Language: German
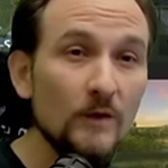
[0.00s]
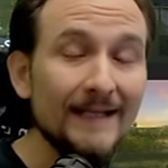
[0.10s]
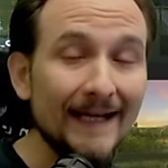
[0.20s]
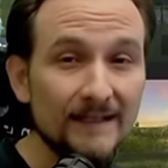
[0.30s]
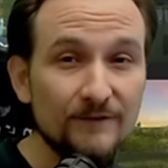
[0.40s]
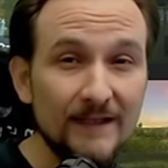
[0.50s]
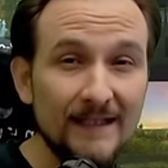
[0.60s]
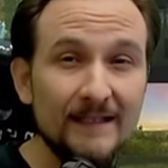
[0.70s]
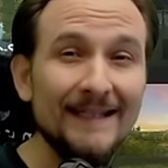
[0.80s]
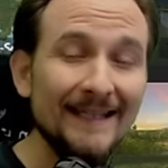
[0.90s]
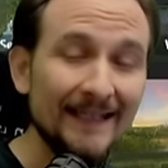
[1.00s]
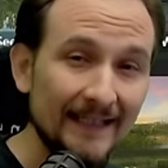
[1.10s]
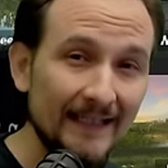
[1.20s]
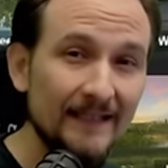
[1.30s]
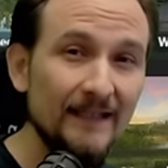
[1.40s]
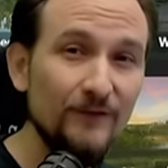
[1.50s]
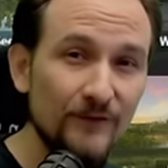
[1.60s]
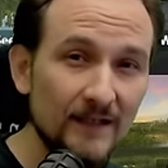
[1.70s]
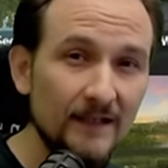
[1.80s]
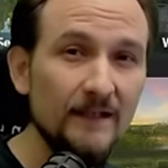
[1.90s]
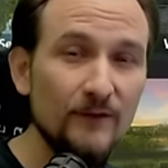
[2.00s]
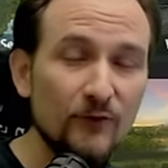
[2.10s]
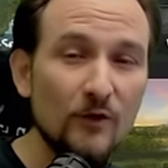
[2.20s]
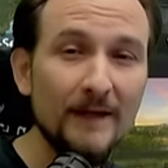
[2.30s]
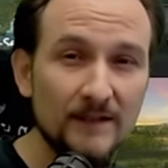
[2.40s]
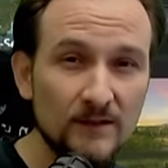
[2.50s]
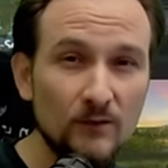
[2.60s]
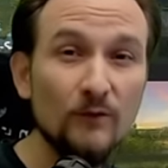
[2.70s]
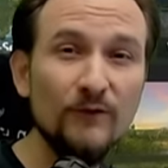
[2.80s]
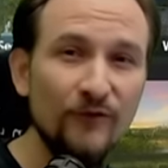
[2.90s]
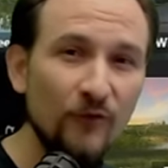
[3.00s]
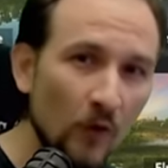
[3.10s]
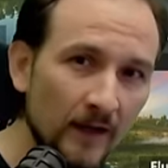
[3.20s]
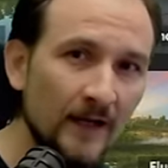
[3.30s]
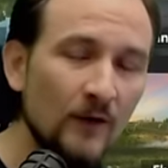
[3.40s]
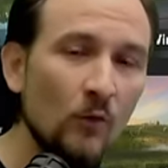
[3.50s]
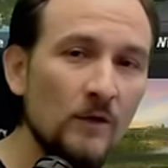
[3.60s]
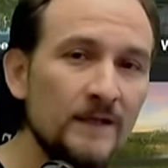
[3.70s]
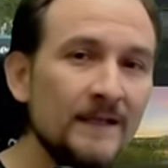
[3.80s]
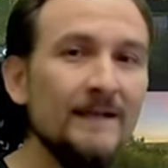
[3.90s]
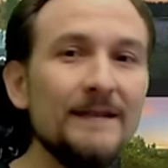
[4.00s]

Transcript: ganz wichtig, richtig viele Informationen vorher holen,